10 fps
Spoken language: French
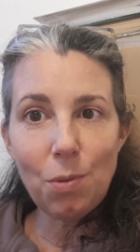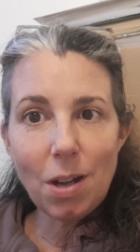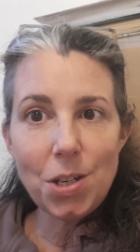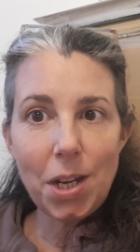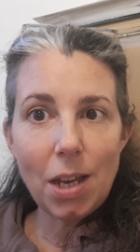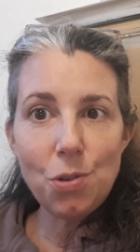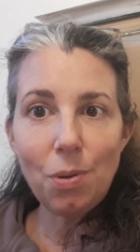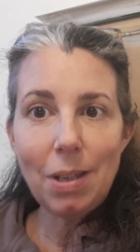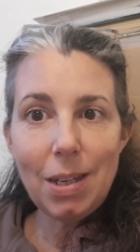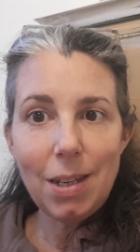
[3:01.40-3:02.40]
ouais j'ai la
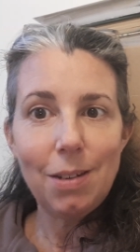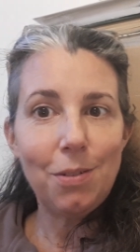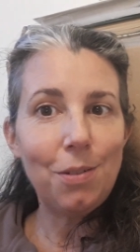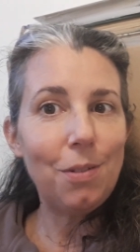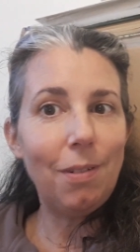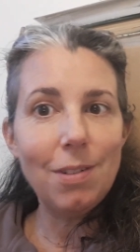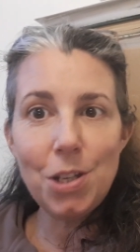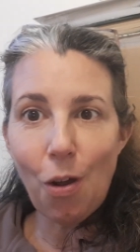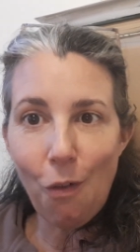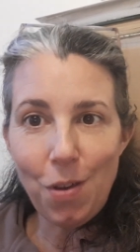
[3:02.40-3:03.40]
journée, euh,
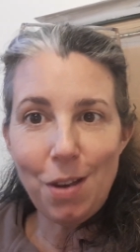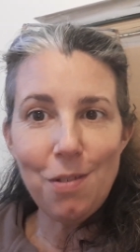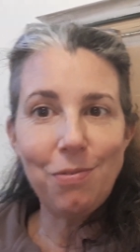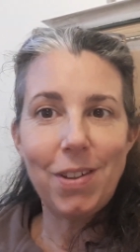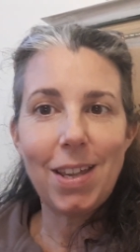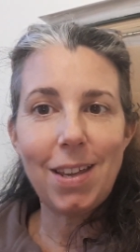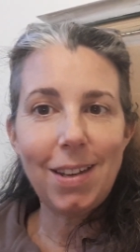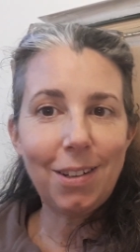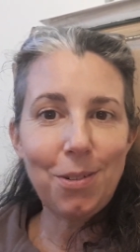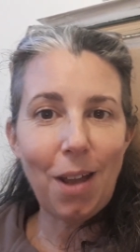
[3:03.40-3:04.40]
j'ai envie de le
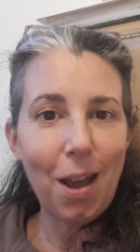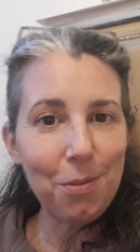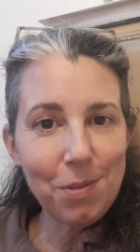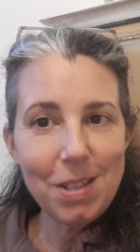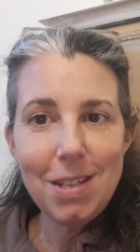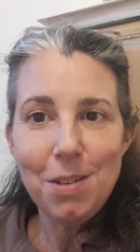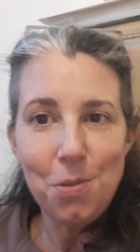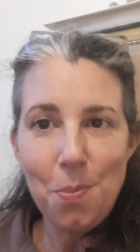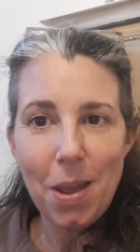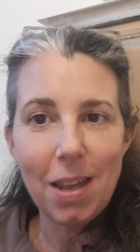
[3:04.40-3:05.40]
faire, allons-y,
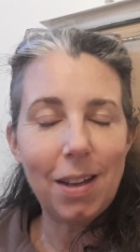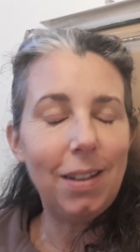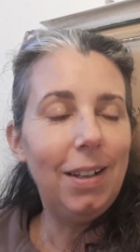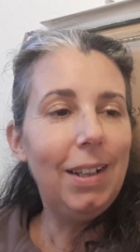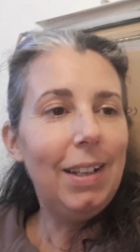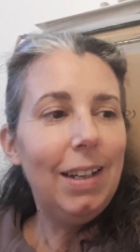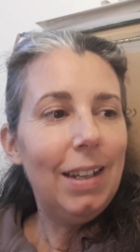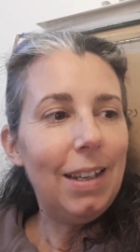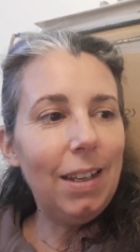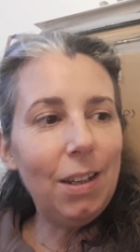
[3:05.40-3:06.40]
super.
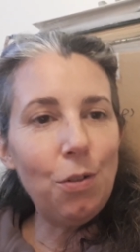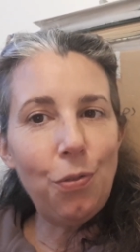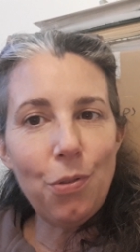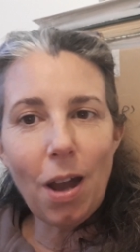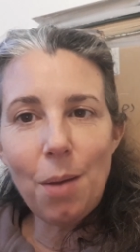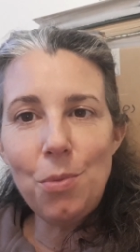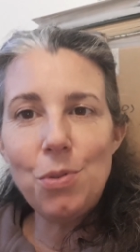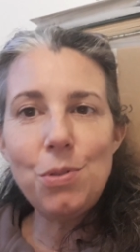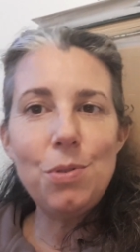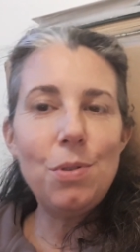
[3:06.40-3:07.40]
Et au fur et à
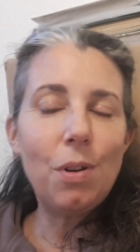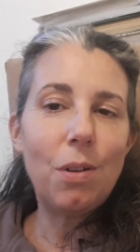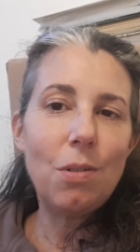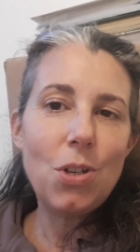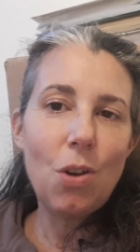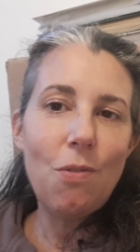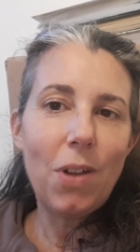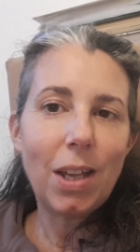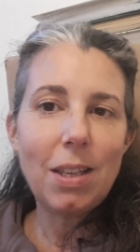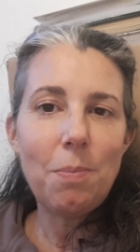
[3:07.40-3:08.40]
mesure que j'ai
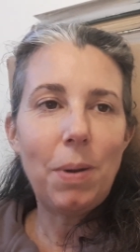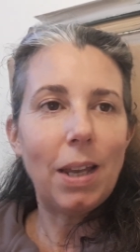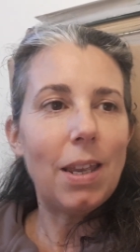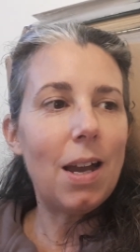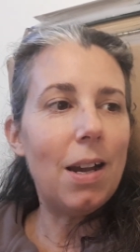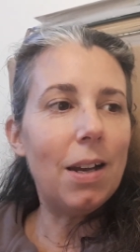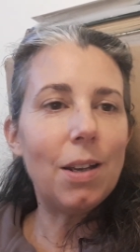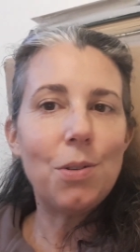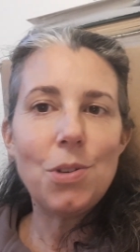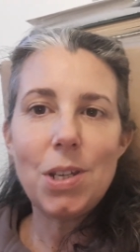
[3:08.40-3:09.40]
ouvert des
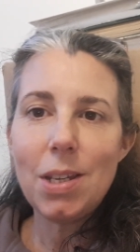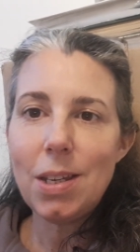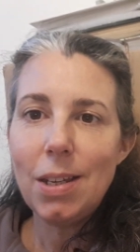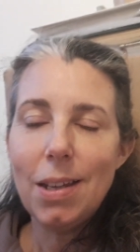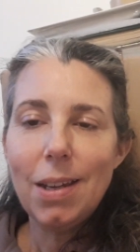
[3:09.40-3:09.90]
placards, que j'ai